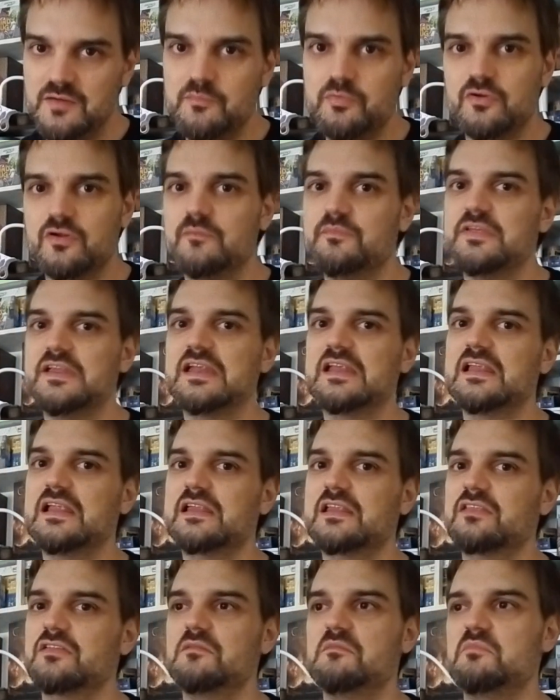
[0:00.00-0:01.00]
por obtener la
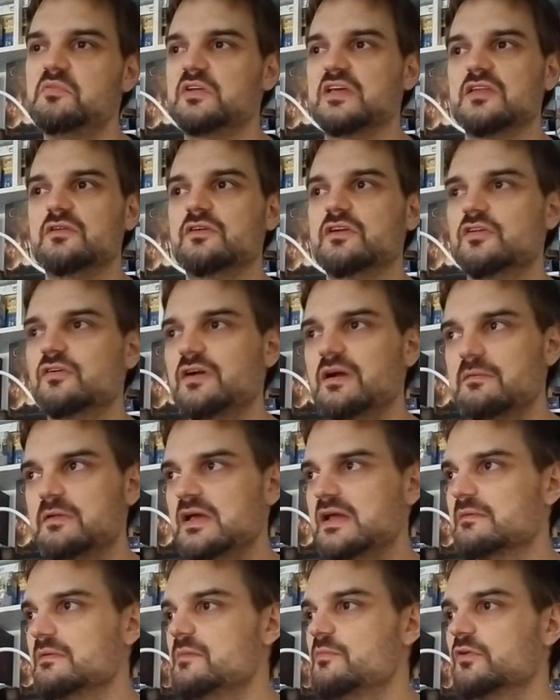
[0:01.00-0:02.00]
razón porque no quiero
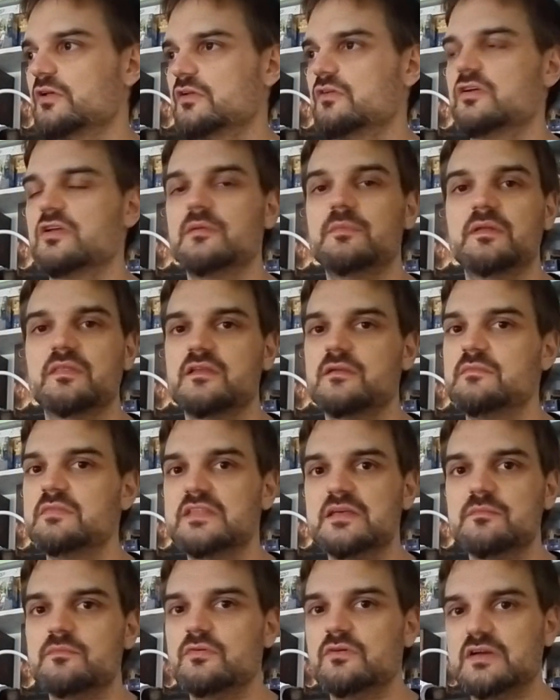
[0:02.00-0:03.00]
cabrearme, porque no quiero perder mi
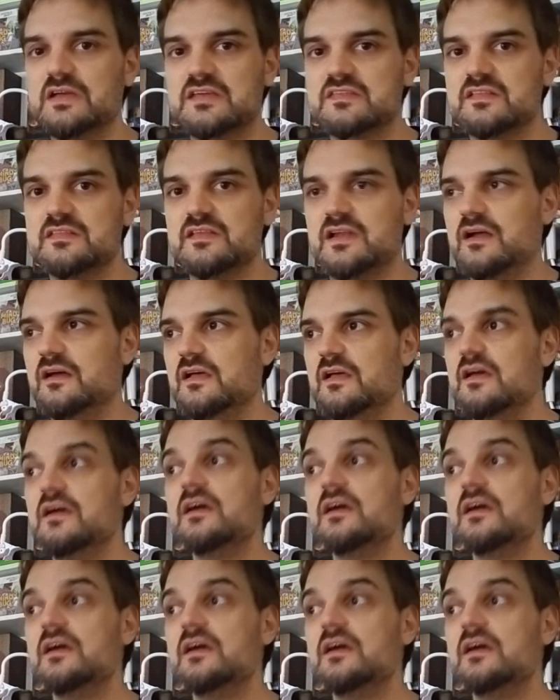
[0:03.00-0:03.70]
tiempo, etc.